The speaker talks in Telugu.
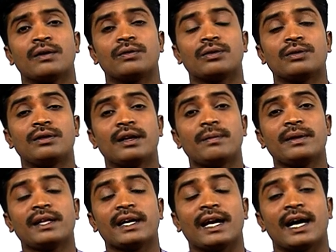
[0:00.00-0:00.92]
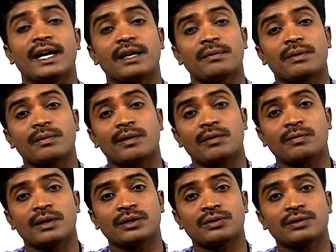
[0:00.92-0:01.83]
వృద్ధుల మీద ఎలాంటి ప్రభావం
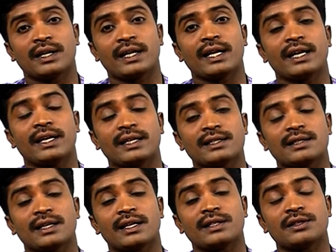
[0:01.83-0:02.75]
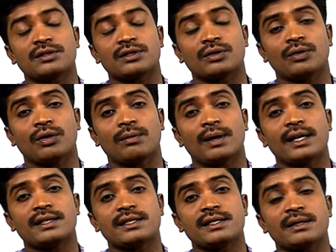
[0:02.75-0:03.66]
పడుతుంది అంటే ఇండస్ట్రియలైజేషన్
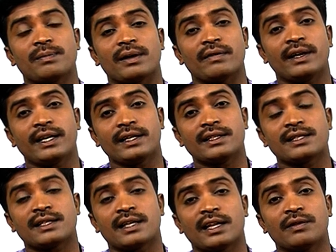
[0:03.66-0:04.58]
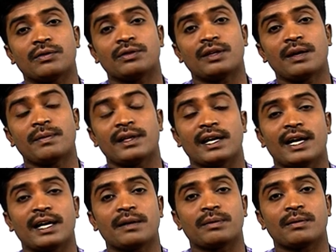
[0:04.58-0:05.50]
గ్లోబలైజేషన్ ప్రైవేటైజేషన్ అనేది వృద్ధుల మీద
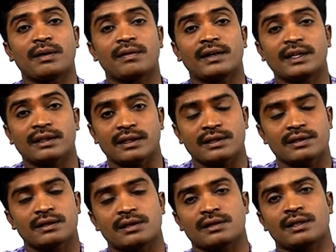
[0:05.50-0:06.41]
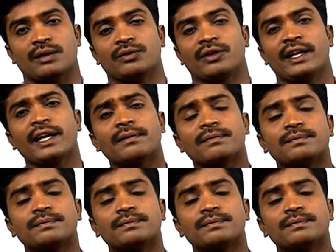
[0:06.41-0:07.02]
ఎలాంటి ప్రభావాన్ని తీసుకొస్తూ ఉంది